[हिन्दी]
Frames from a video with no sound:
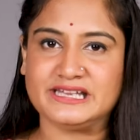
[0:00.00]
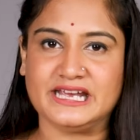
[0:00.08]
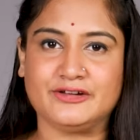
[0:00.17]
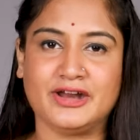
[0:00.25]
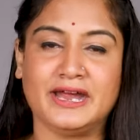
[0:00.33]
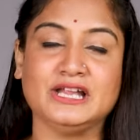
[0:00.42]

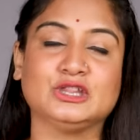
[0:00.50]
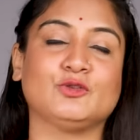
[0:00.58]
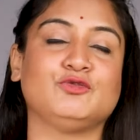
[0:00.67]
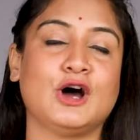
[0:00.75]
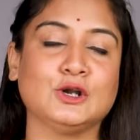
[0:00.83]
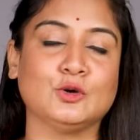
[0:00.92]
देख रहे हैं तो
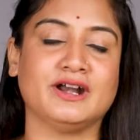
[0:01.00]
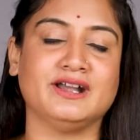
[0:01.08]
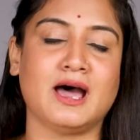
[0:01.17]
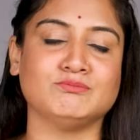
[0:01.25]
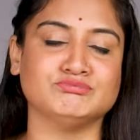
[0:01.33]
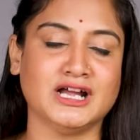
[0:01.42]
फॉलो
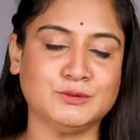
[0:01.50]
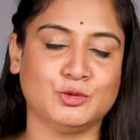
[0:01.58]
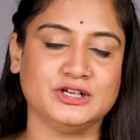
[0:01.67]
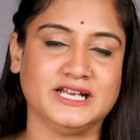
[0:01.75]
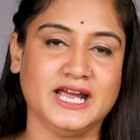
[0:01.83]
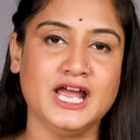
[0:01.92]
करना मत
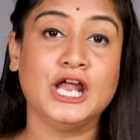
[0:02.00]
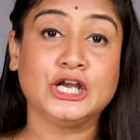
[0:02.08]
भूलिए